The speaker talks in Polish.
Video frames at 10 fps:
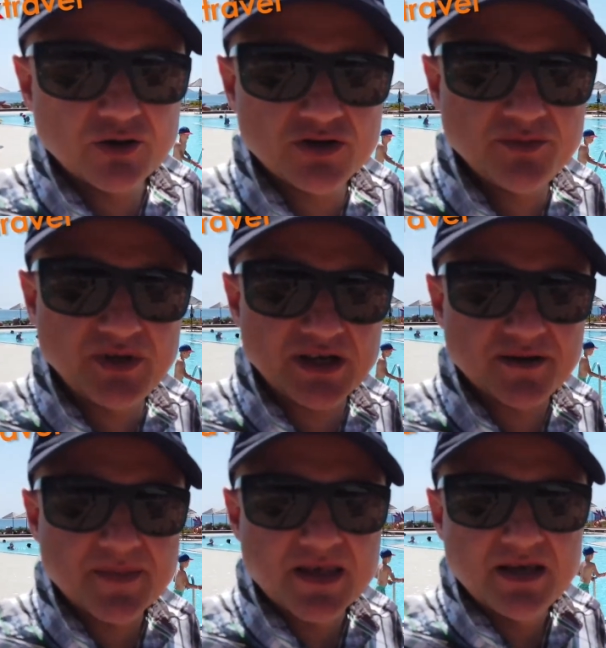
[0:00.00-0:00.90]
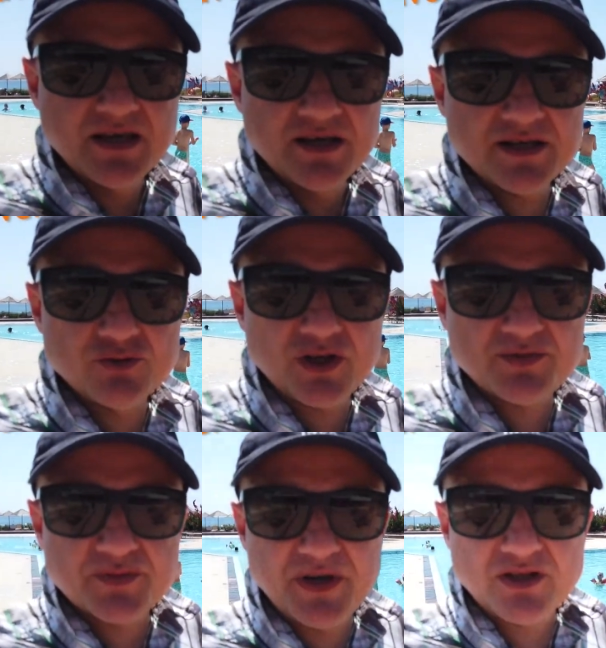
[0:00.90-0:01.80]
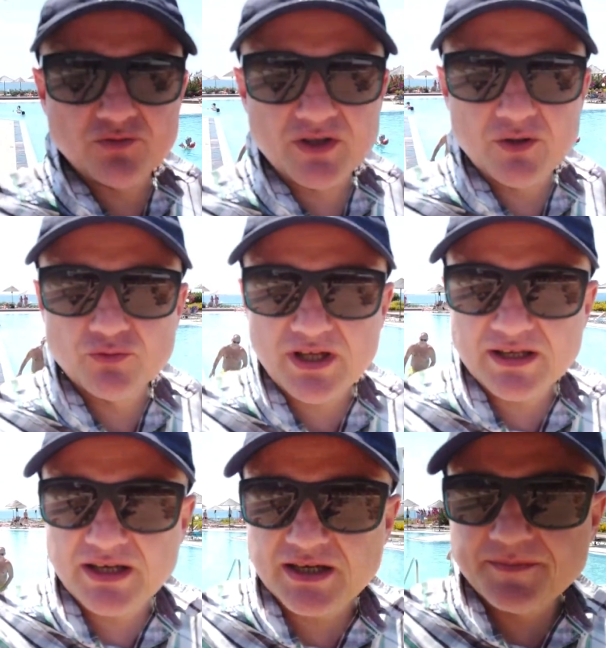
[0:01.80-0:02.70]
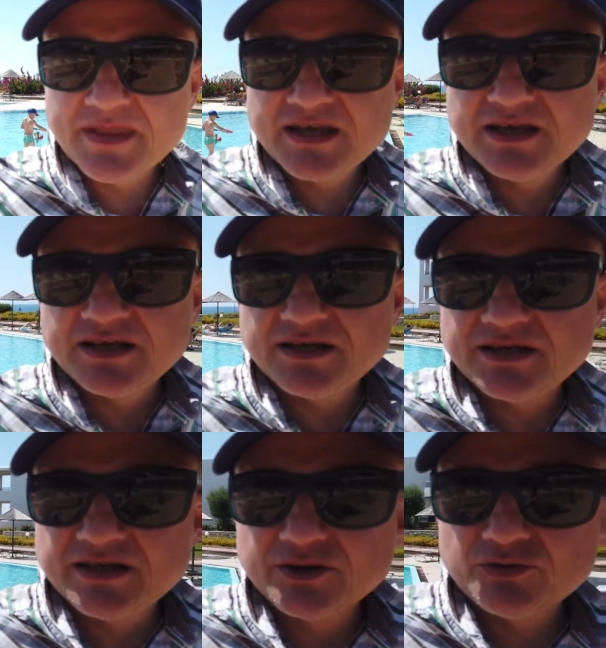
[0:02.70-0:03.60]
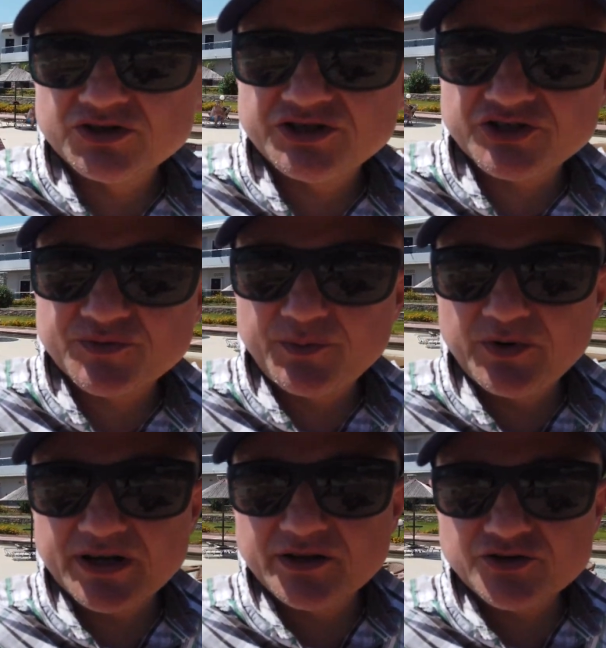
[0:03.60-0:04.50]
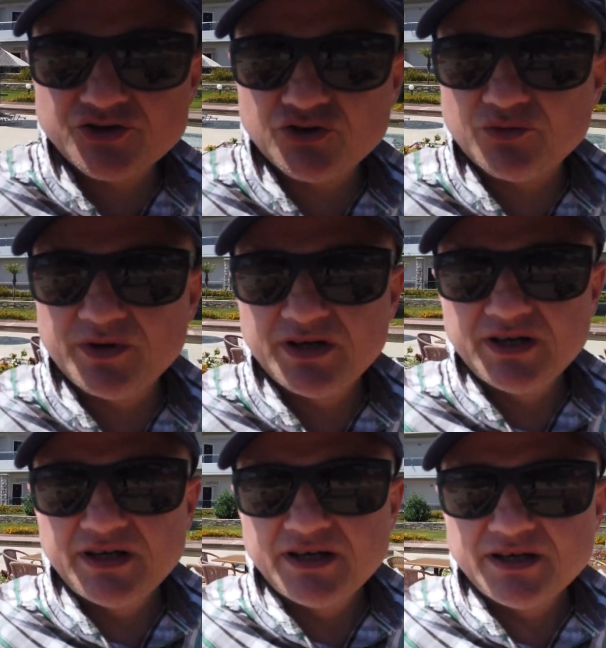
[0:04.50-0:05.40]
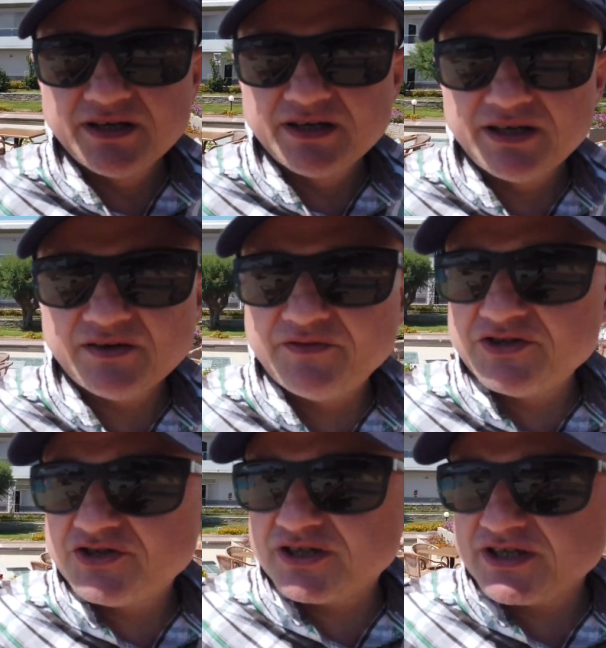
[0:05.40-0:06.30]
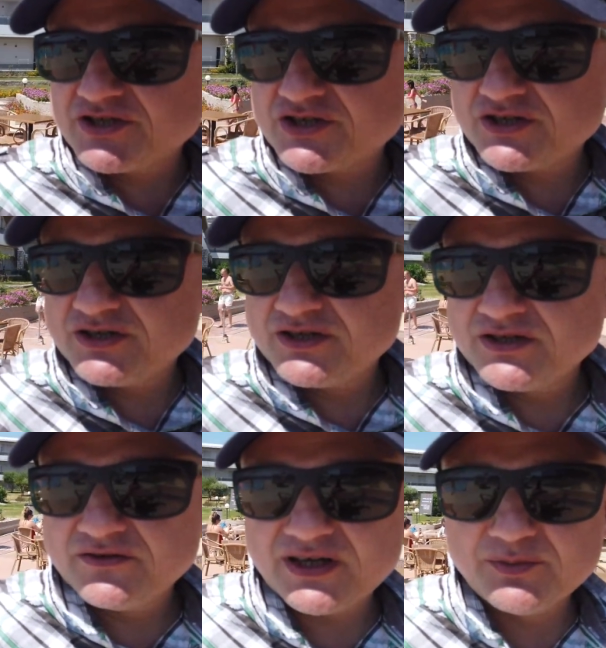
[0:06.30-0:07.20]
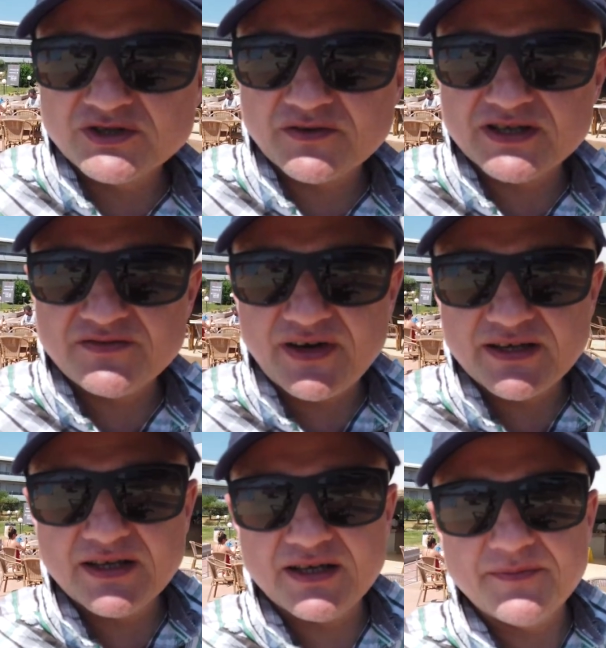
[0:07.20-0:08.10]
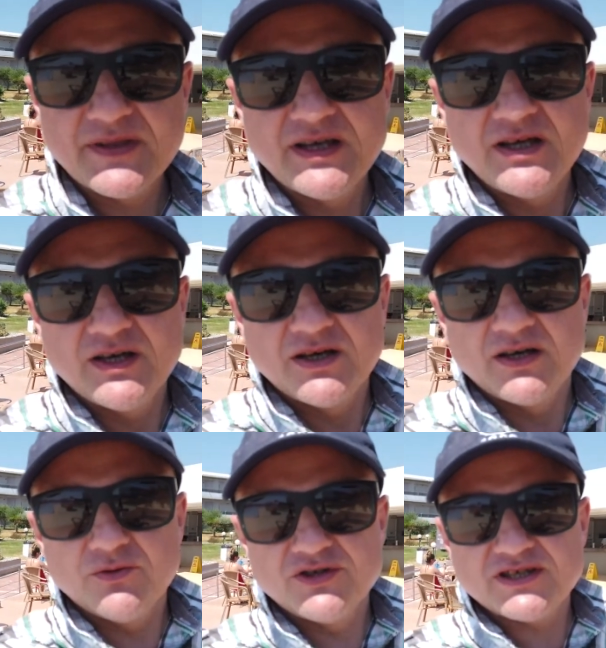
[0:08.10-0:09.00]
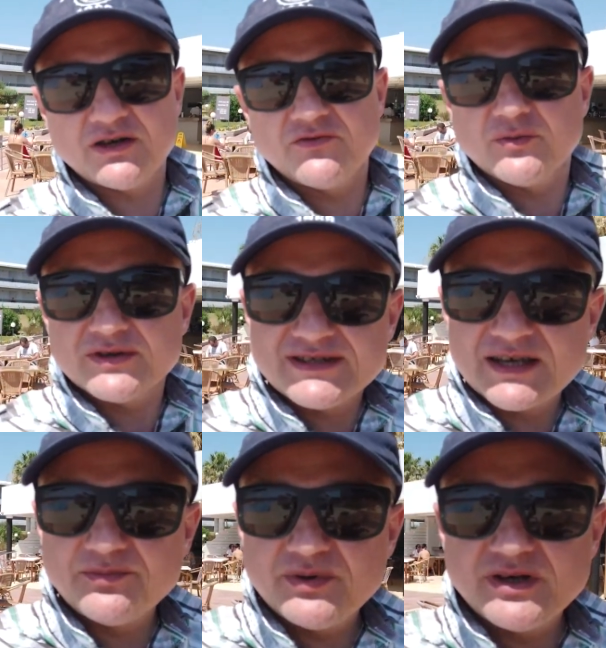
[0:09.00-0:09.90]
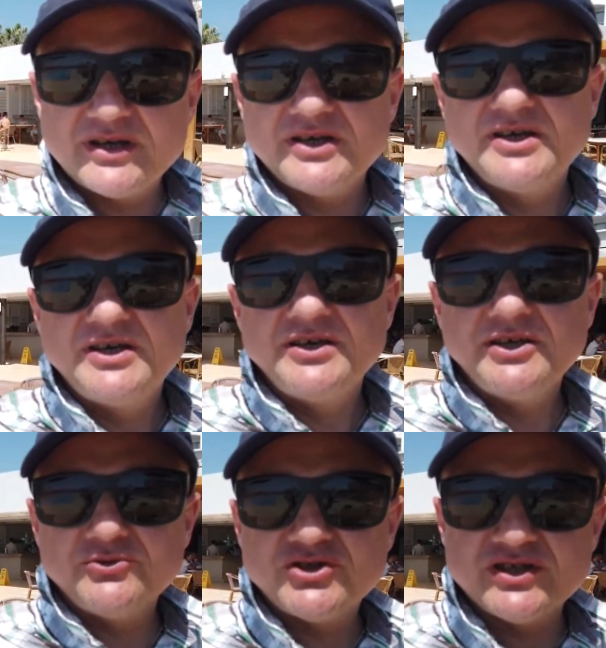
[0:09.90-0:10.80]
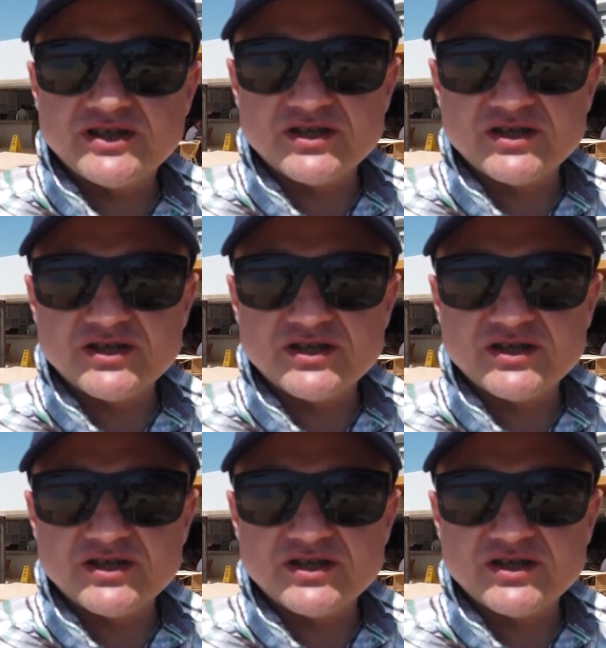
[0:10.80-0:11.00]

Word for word: Kolimbia. Jest tutaj przepiękny hotel Loutania, który się cieszy popularnością. Jak widzicie też atmosfera jest fajna, ludzie zachowują odstępy, nikt się nie